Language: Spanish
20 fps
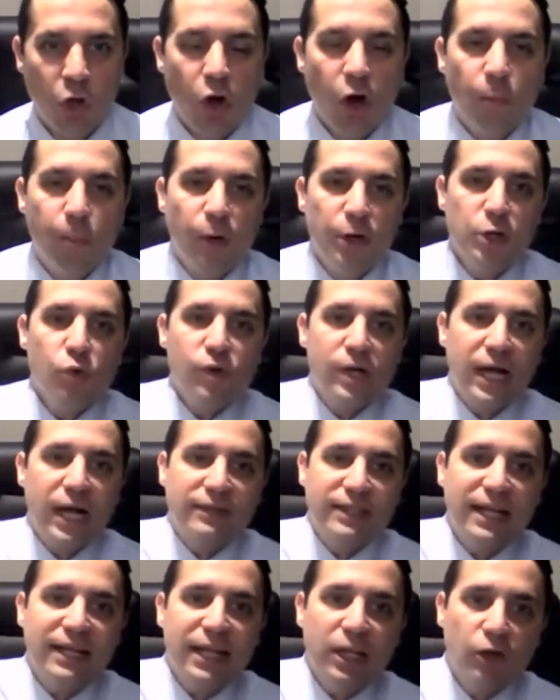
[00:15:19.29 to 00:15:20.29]
o ponía un
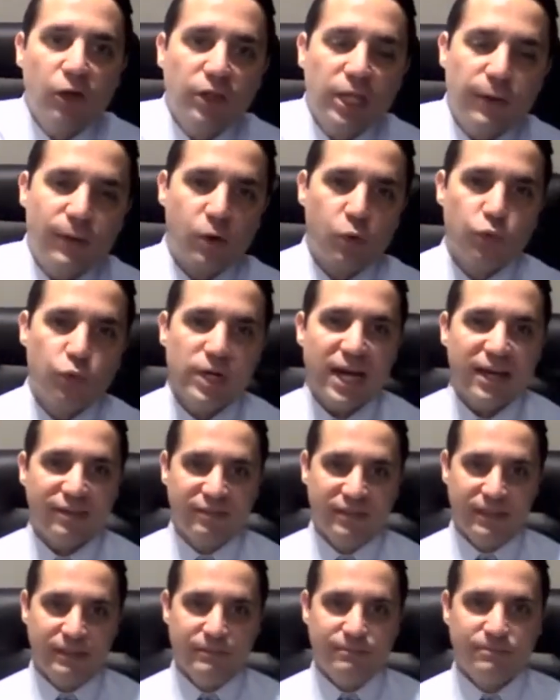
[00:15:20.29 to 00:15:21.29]
cartel de dónde
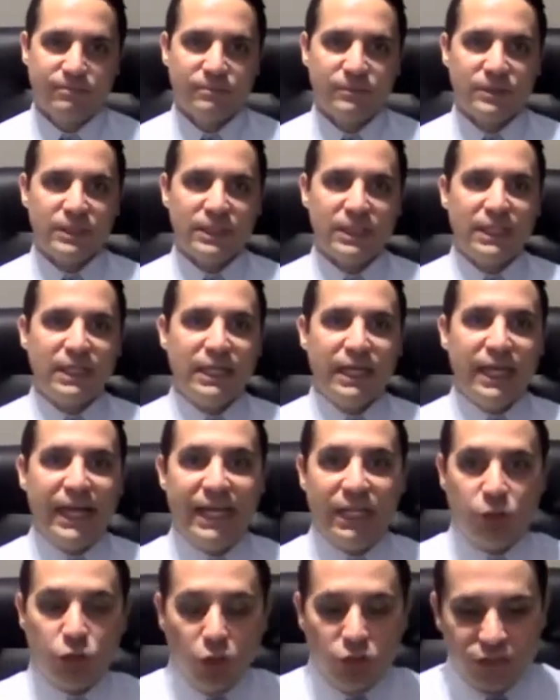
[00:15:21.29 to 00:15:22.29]
vacunarse.
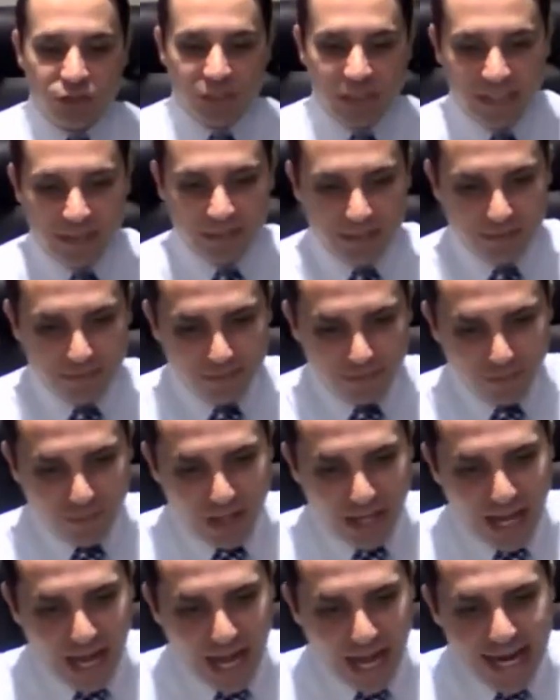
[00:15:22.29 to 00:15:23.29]
Entonces,
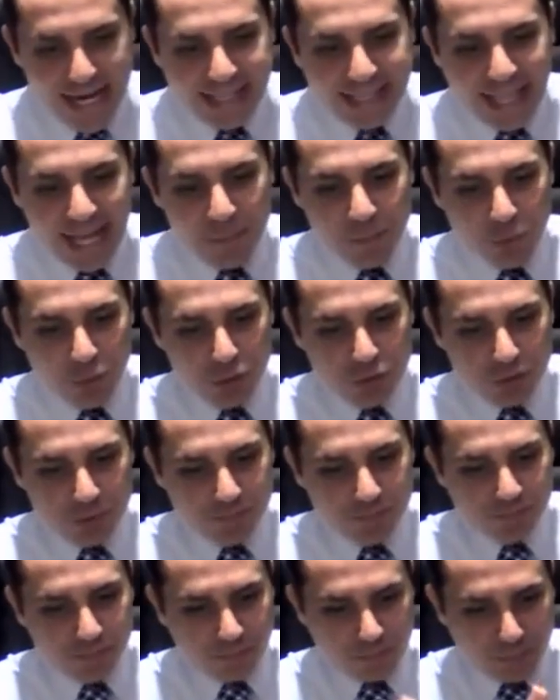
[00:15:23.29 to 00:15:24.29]
ahí estamos